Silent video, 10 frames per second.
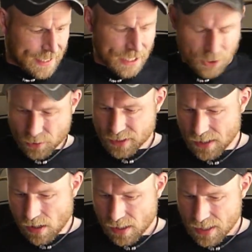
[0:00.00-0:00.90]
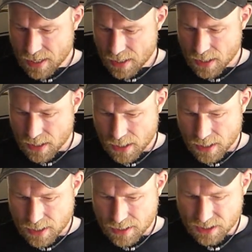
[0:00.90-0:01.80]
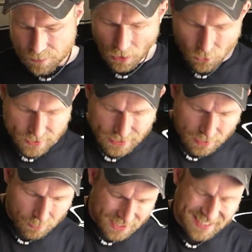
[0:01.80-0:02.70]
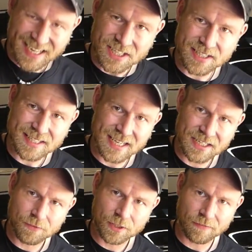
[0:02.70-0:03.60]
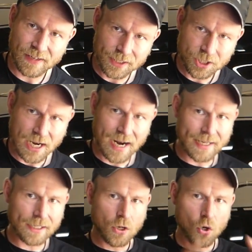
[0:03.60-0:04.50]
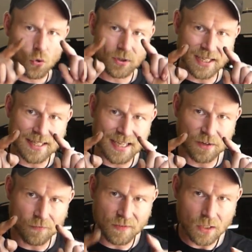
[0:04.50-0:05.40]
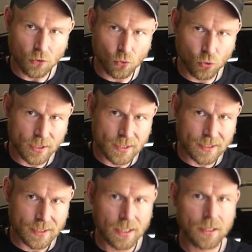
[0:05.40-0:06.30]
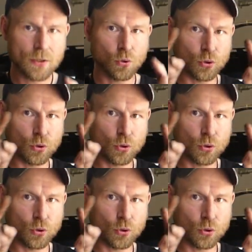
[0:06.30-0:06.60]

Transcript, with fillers: ich würde sagen, ich baue jetzt einmal die rechte Seite wieder fertig ein und dann sehen wir uns zur